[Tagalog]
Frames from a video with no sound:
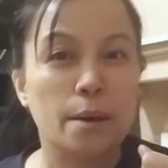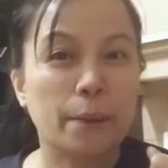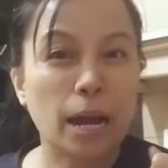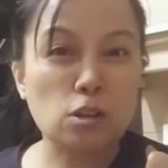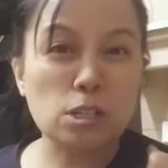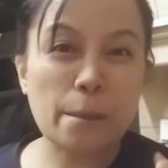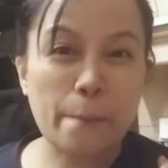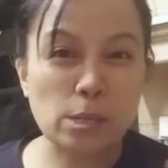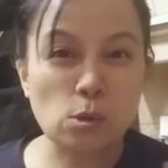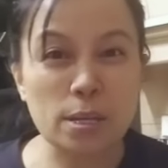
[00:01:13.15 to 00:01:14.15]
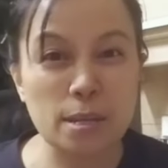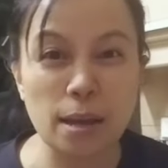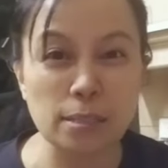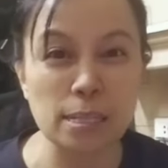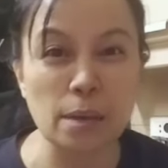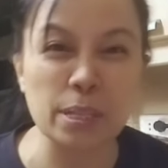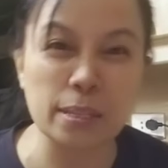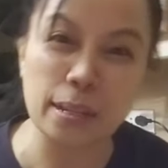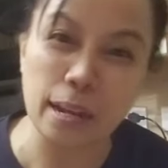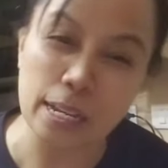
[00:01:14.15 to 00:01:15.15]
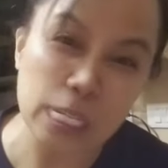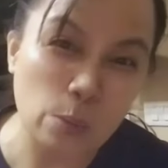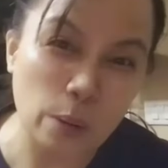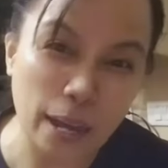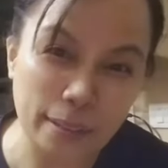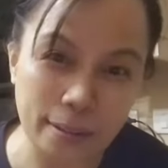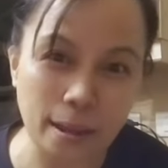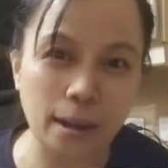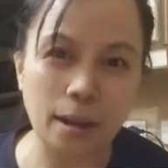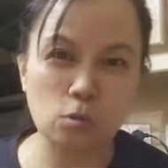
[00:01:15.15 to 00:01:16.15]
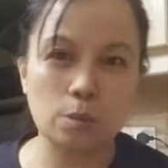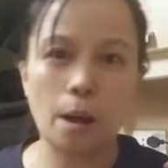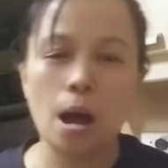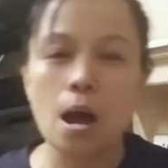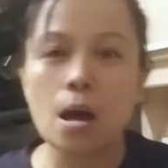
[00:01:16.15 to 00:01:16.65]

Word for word: Magkano yun sa peso? Kasi ang 70 dinar is 100 dollar. O diba?